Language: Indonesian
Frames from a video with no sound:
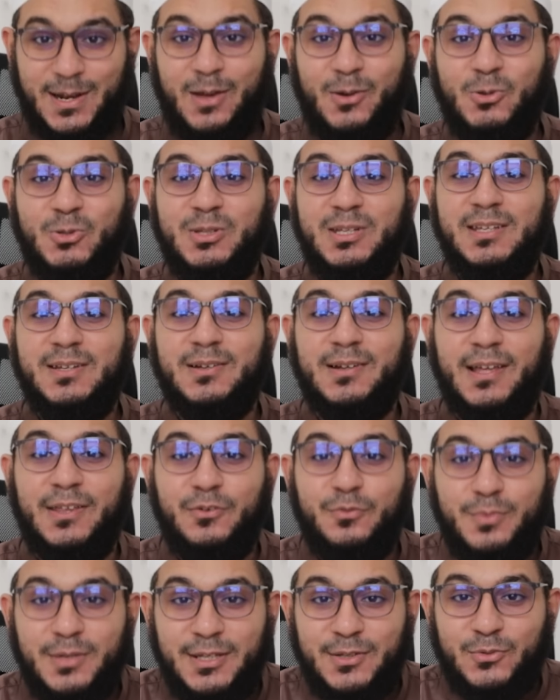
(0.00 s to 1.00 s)
Salahuddin al
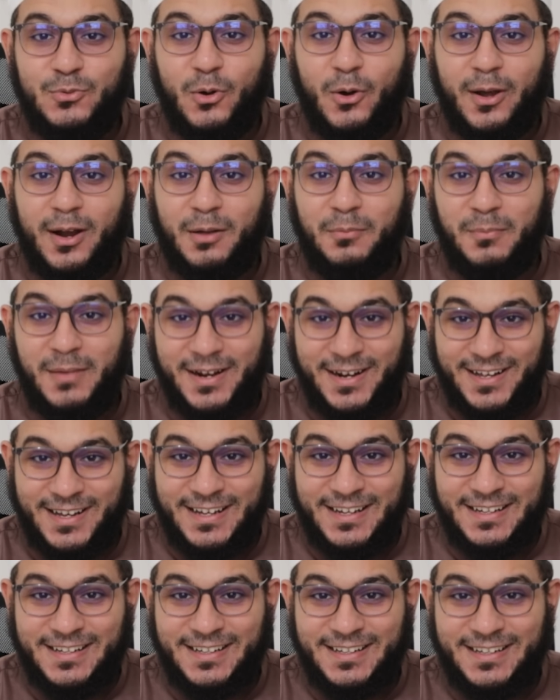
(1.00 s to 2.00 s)
ayubi itu orang mana?
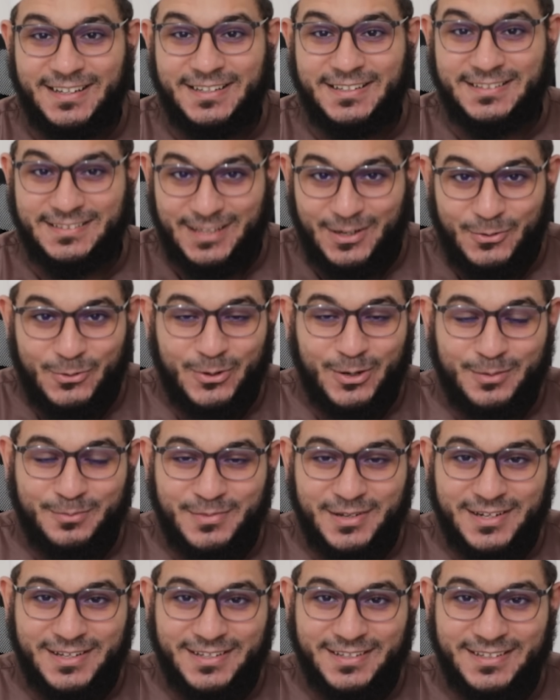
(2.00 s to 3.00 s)
Tahu
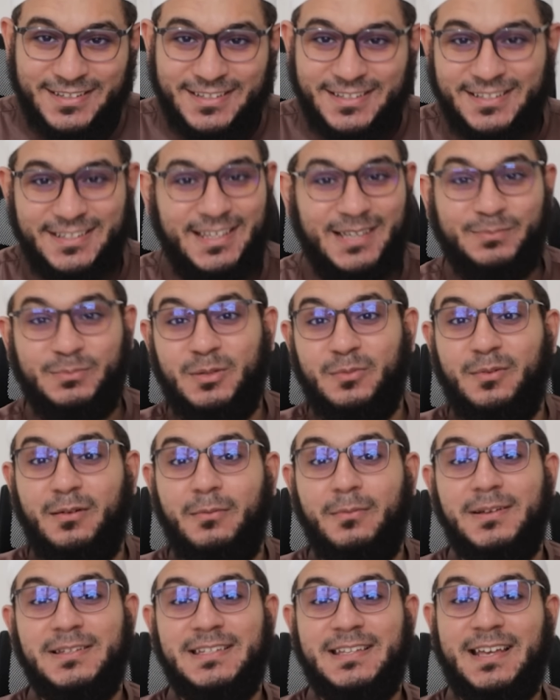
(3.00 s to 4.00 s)
orang mana? Yang
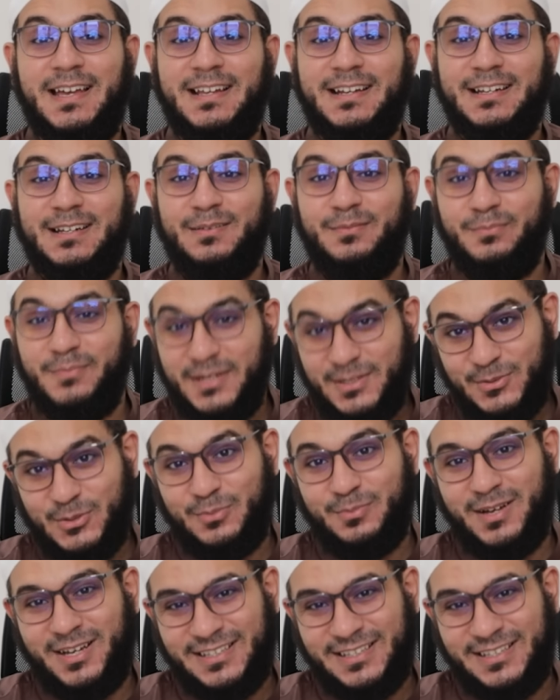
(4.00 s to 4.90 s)
membebaskan Baitul